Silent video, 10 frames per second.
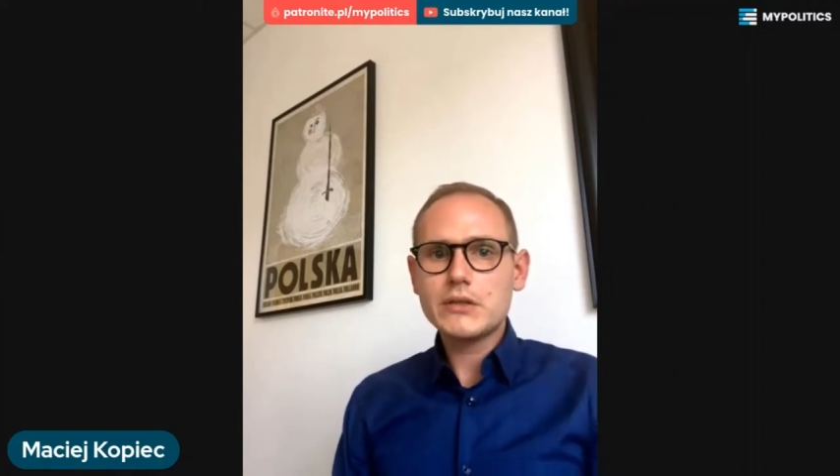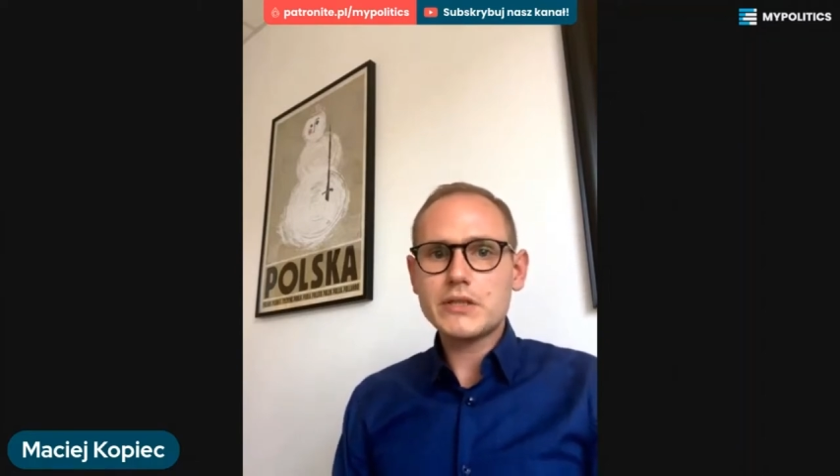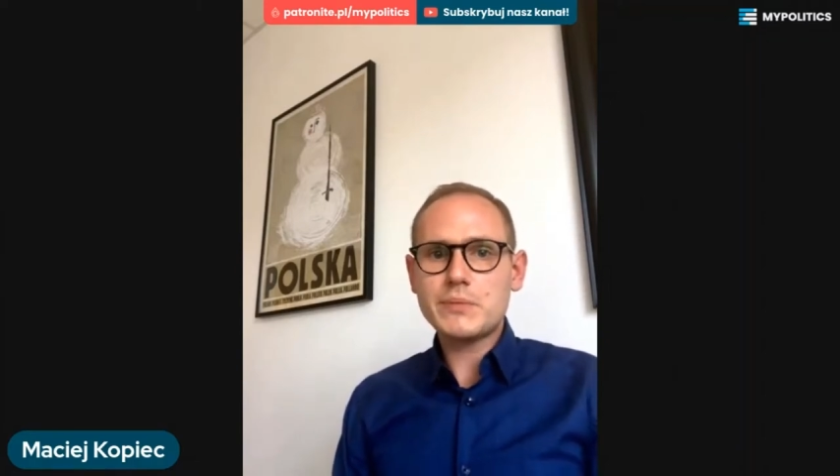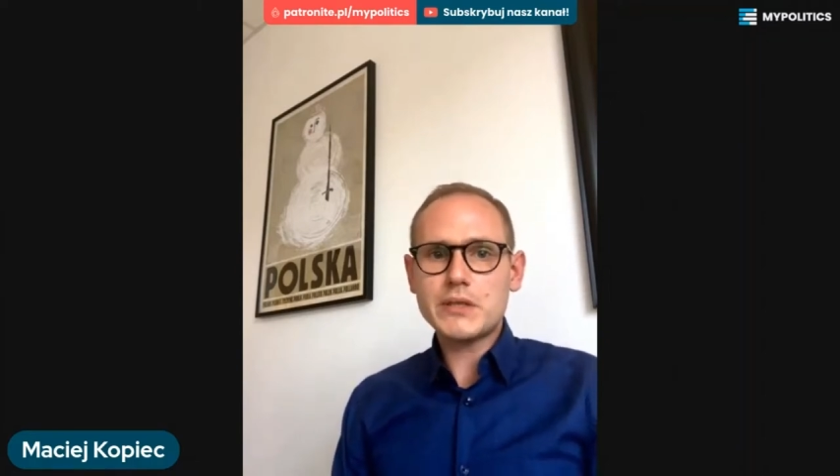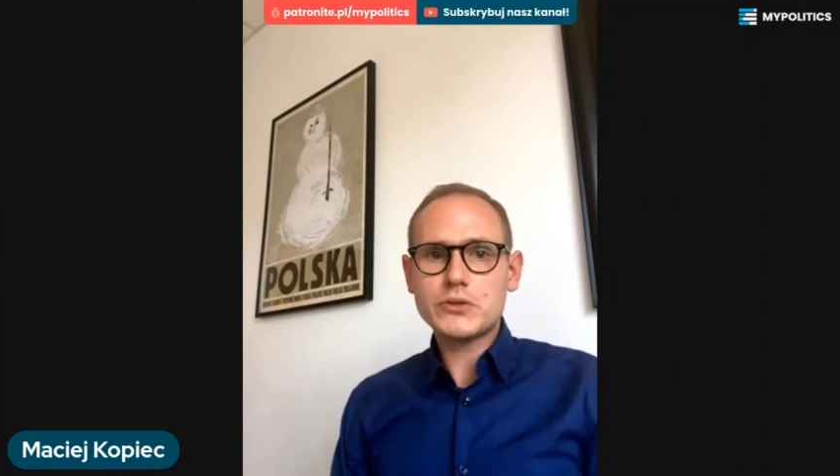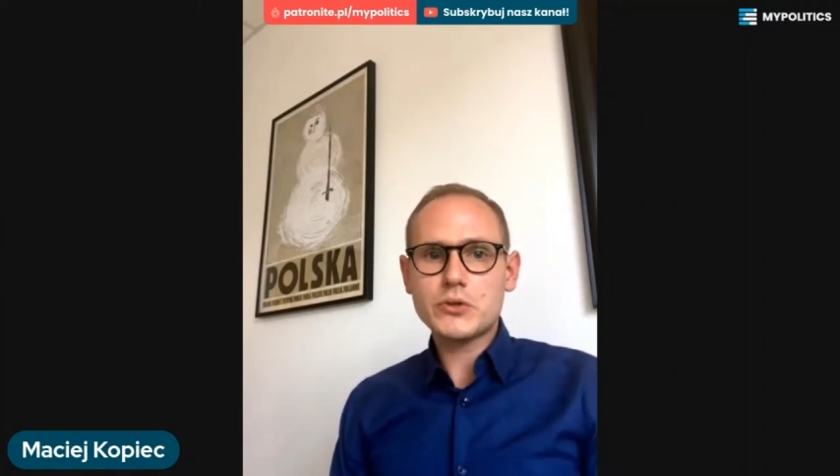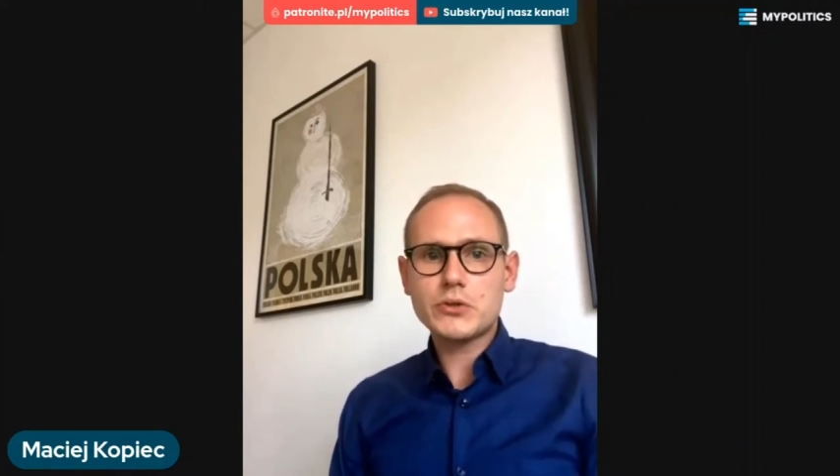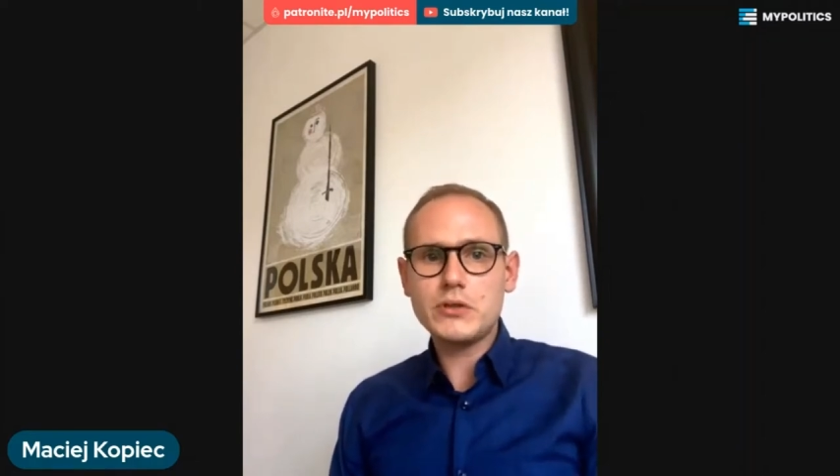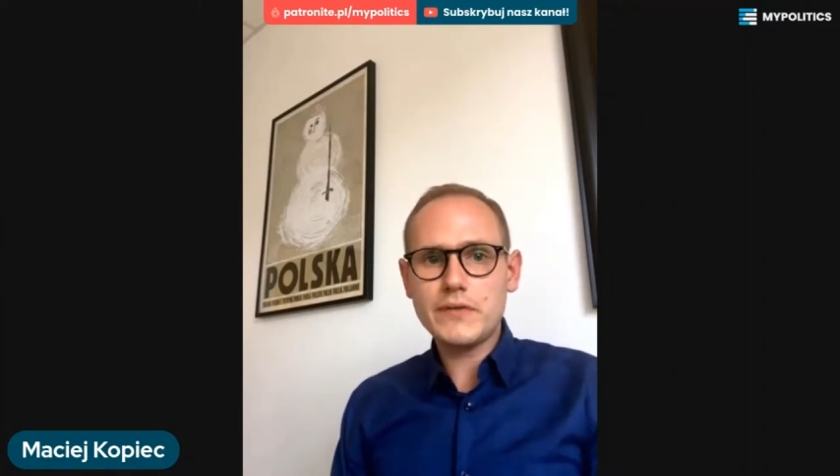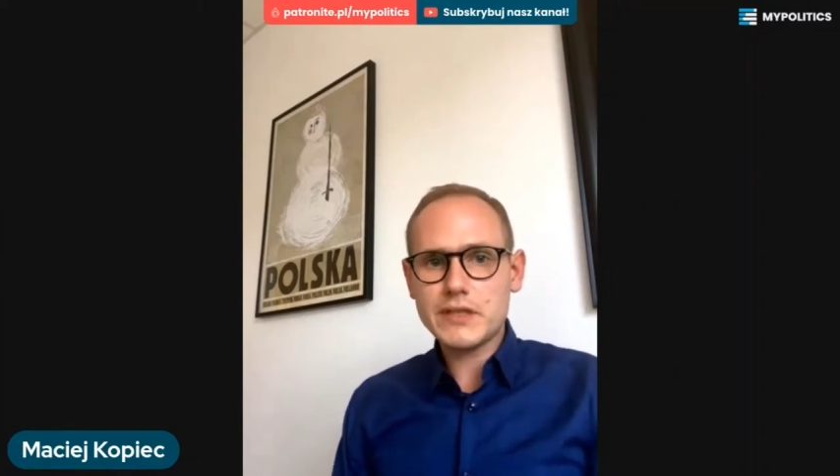To jest bardzo
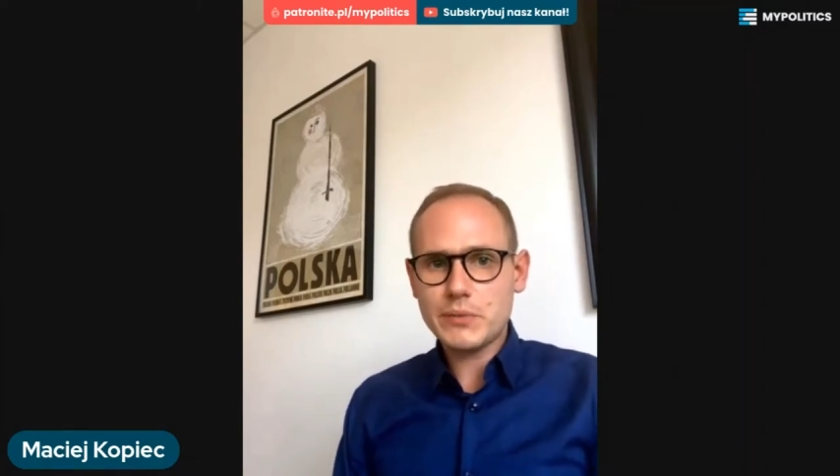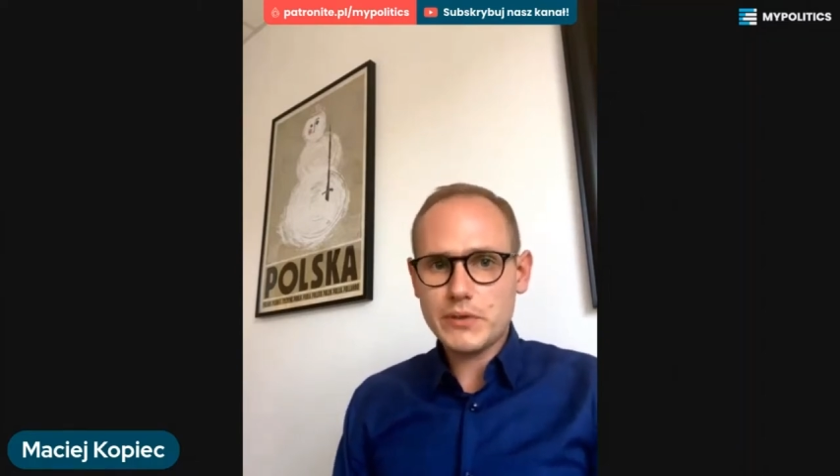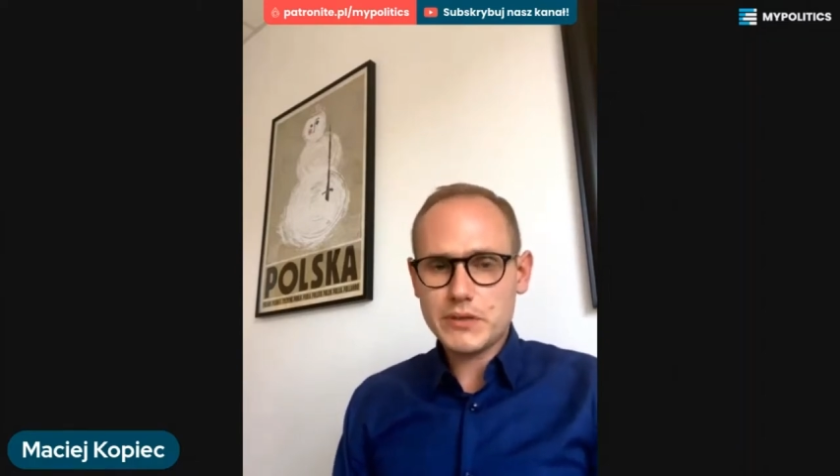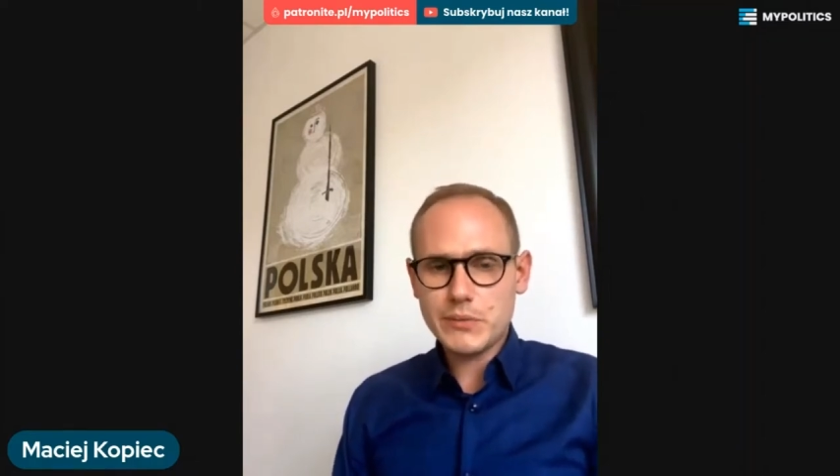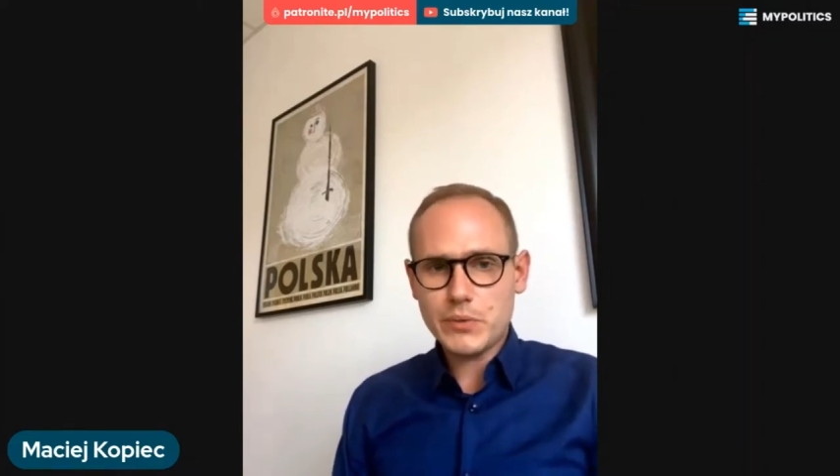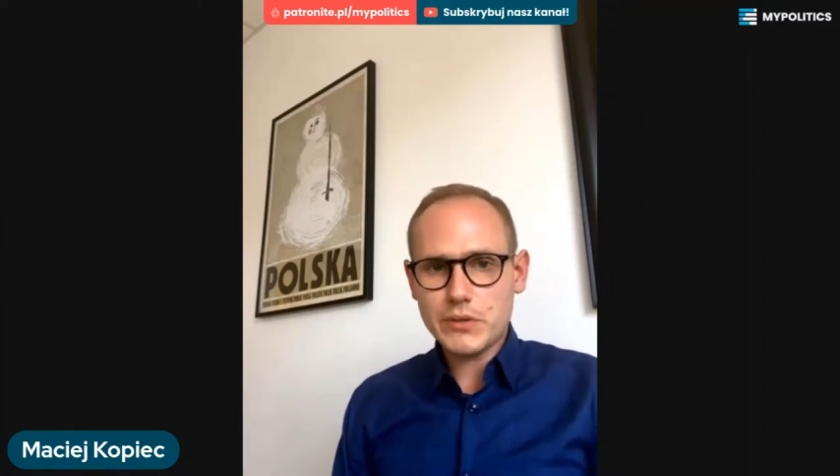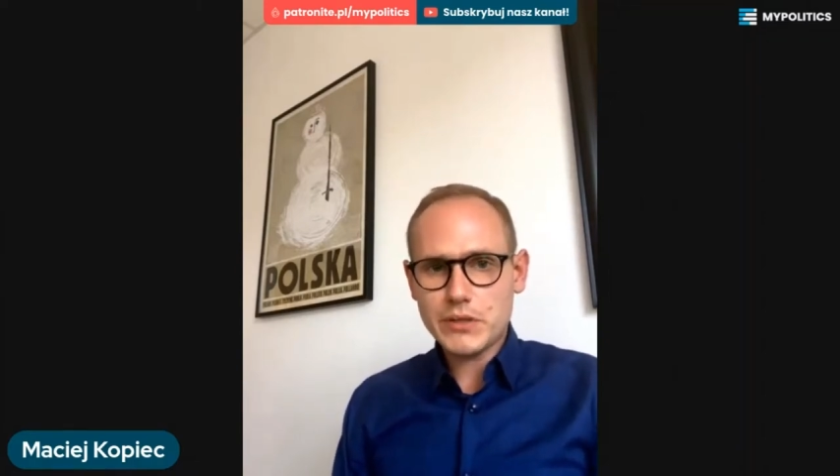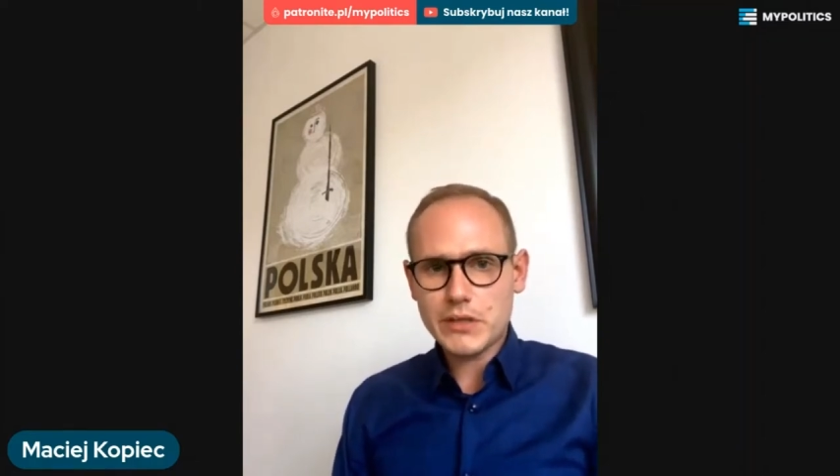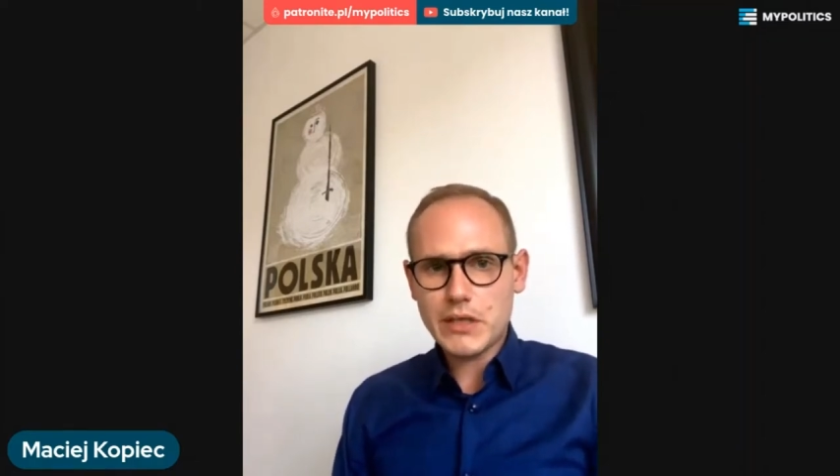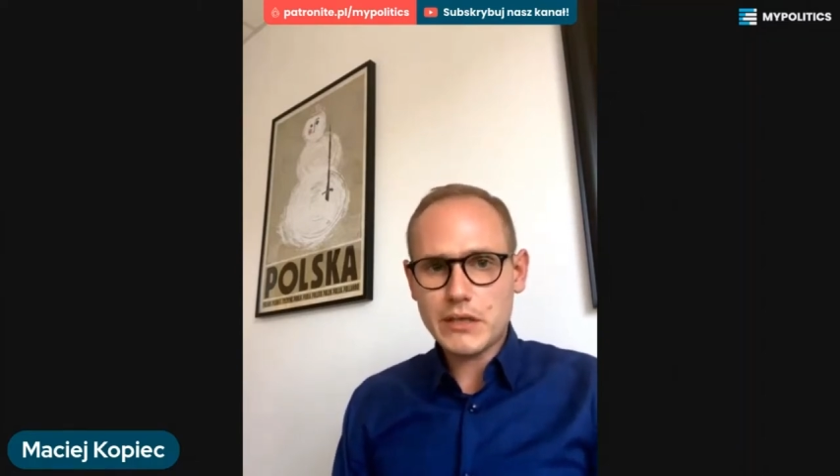szkodliwa społeczna
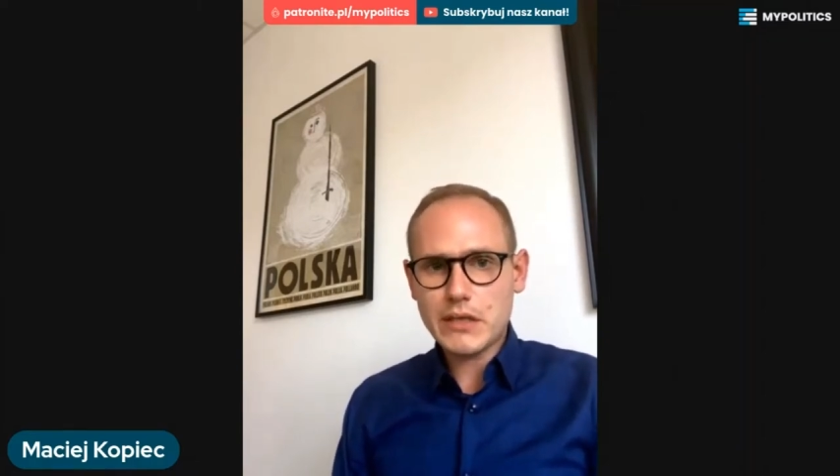polityka.